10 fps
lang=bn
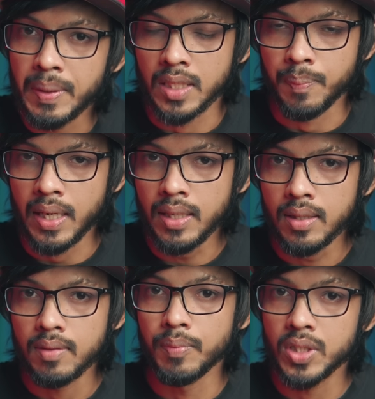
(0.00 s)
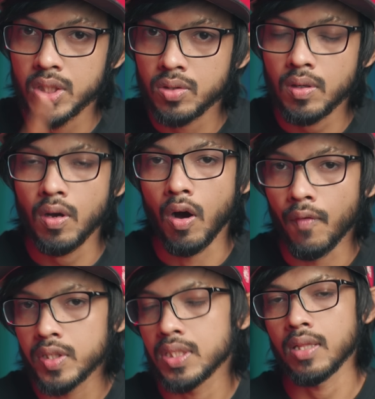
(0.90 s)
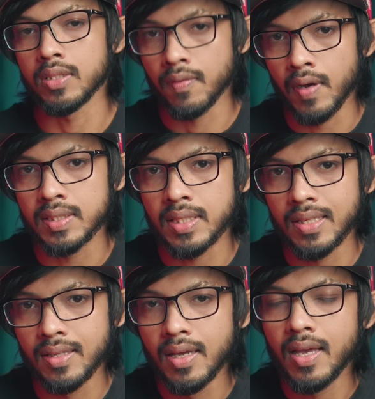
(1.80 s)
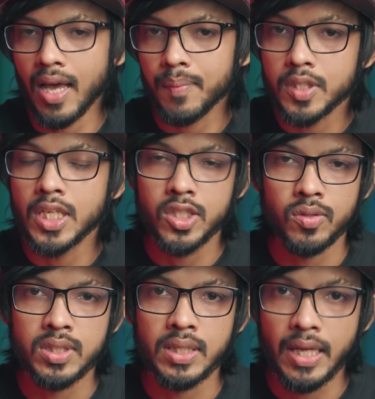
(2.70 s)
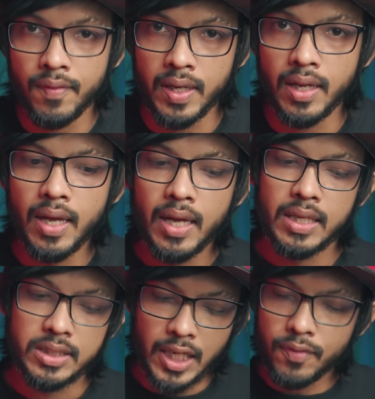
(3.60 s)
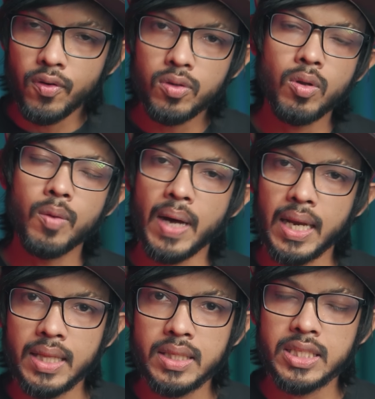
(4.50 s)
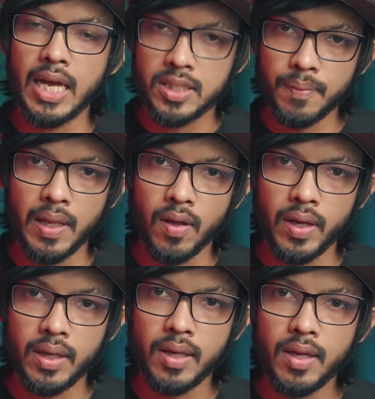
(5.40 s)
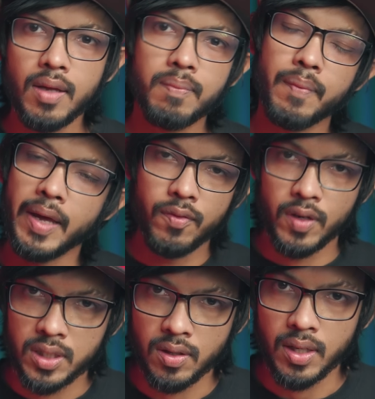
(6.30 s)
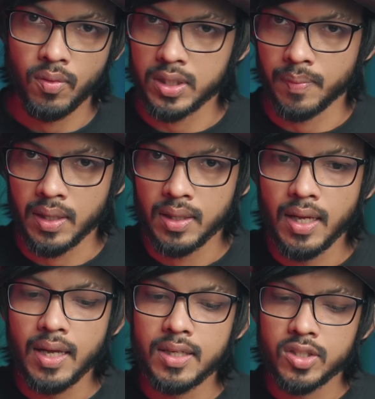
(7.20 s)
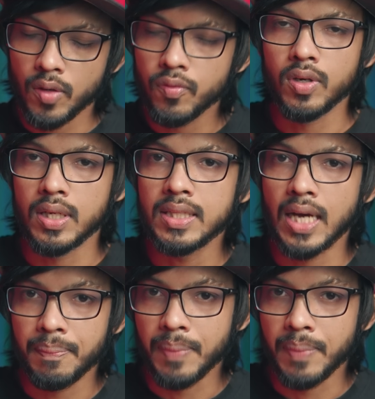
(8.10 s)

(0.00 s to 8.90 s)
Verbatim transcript: পেতে পারে বিশেষ করে অফিসিয়াল ডিভাইসে হ্যাঁ আপনি ঠিক শুনছেন ইভেন যে ফোনগুলো বাংলাদেশে অ্যাসেম্বল হয় বা ম্যানুফ্যাকচার হয় হোয়াট এভার সব ফোনেরই দাম